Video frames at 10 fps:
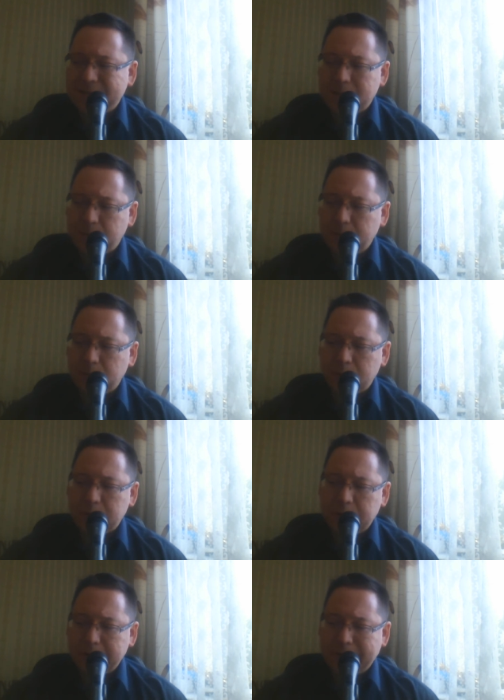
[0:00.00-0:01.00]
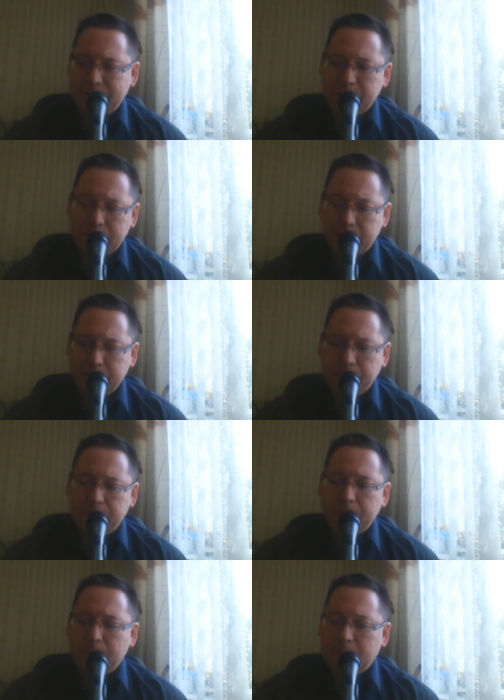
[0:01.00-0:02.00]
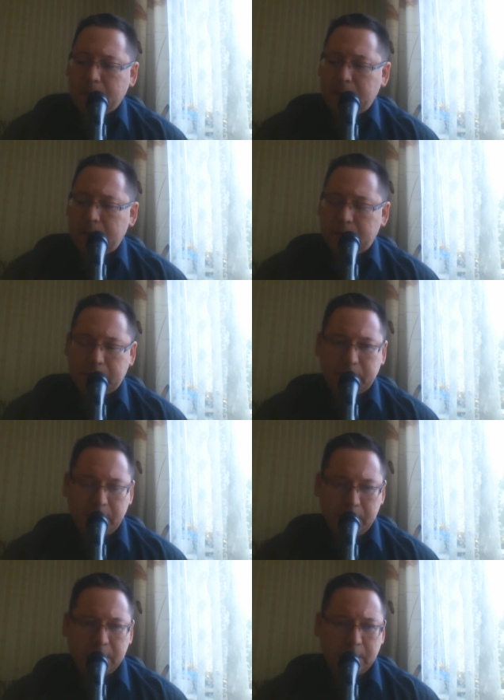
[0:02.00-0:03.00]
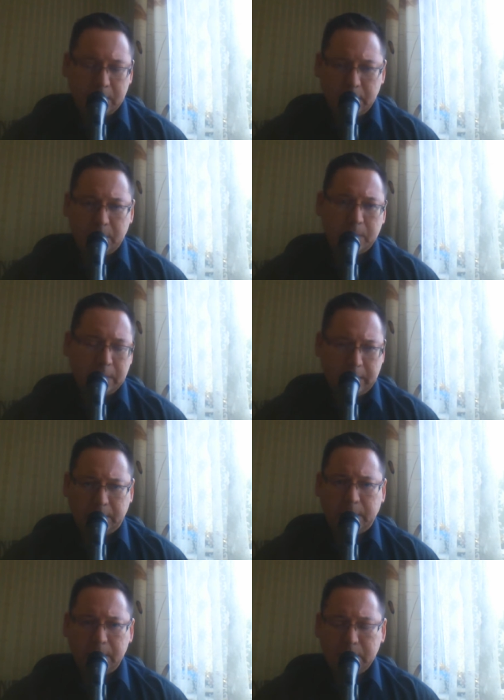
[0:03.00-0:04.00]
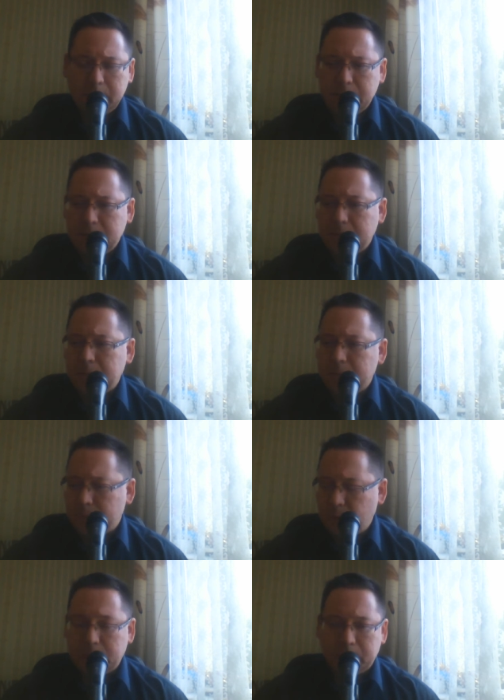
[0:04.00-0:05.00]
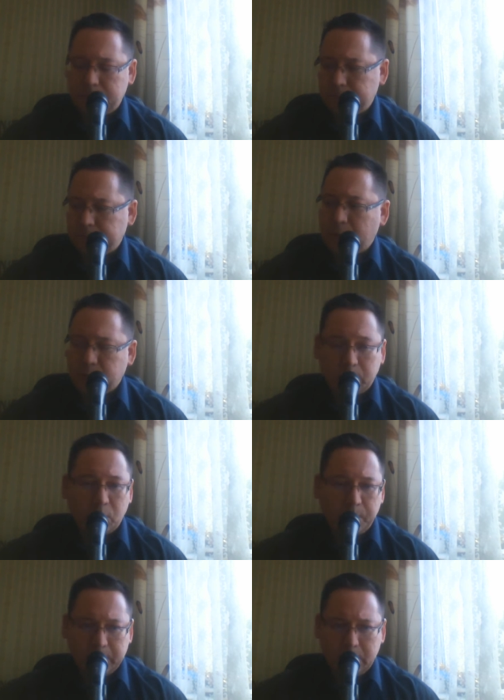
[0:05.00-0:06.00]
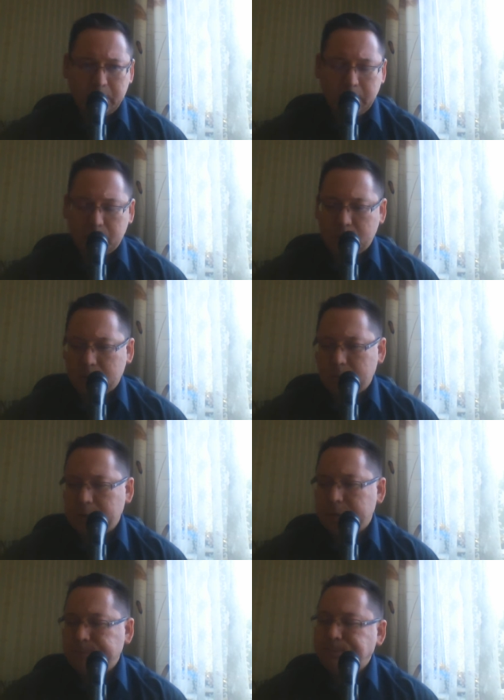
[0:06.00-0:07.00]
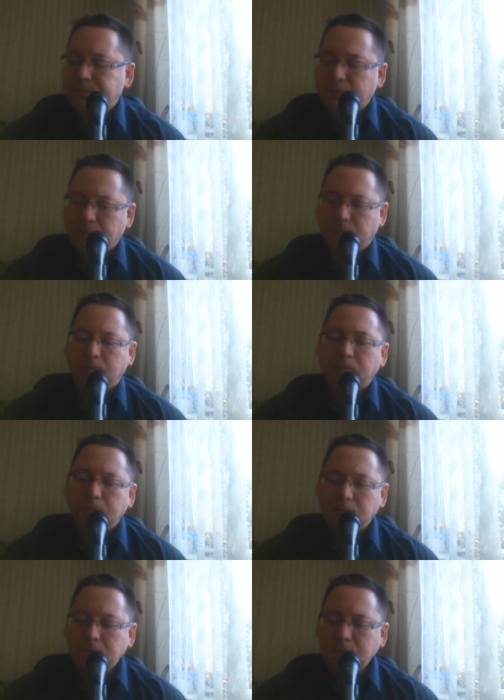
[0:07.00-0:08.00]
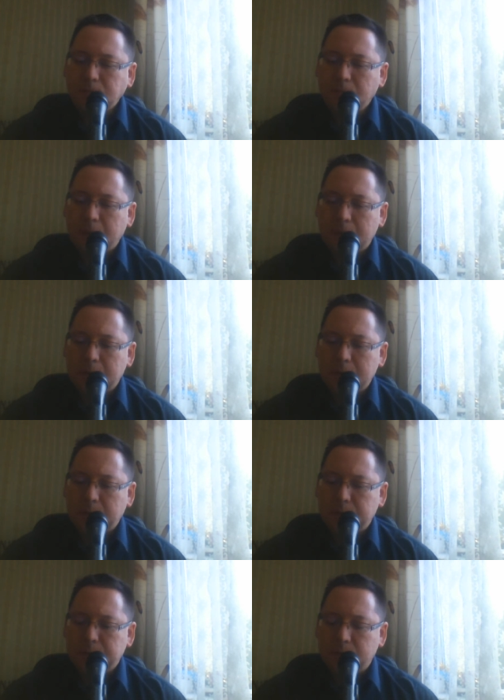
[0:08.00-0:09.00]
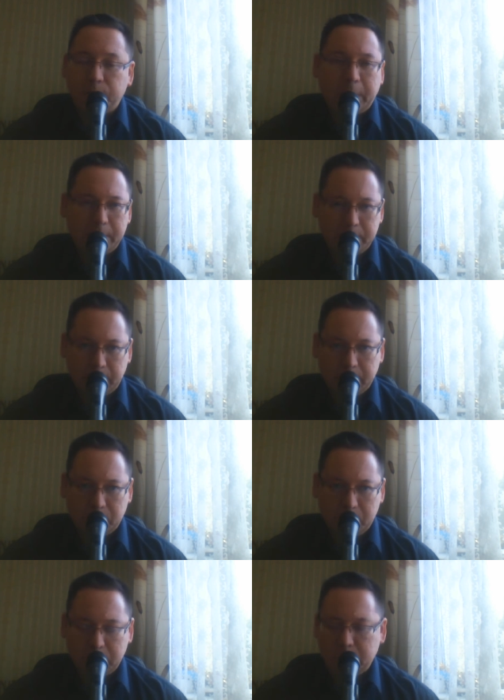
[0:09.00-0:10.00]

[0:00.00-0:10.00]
самые лучшие качества – и характеристика именно этой личности, ну или какой-то группе людей, может быть, а, допустим, ну в политике это очень,